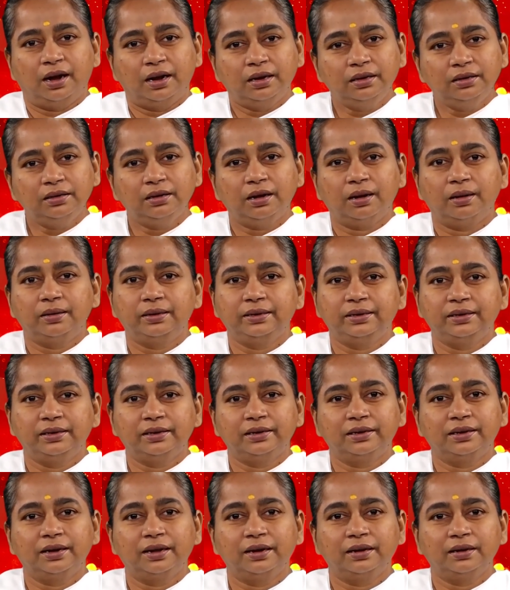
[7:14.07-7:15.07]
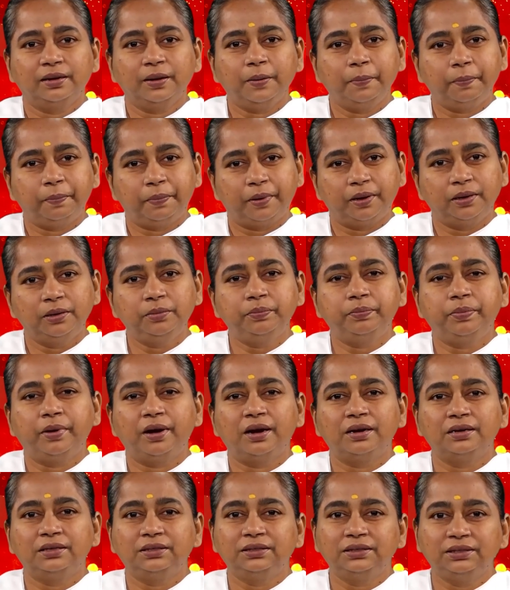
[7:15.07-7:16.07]
அன்னாரியர்கள்னா
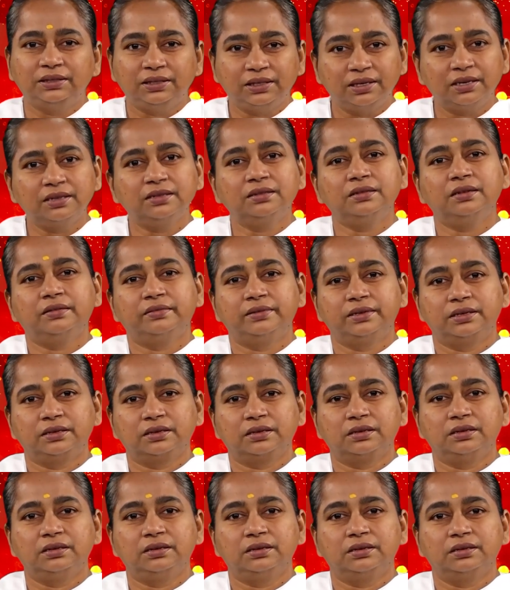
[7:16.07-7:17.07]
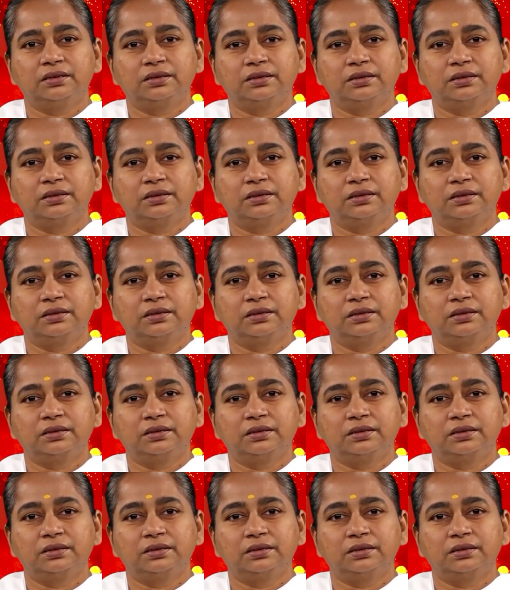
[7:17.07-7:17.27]
பண்பாடு இழந்தவர்கள்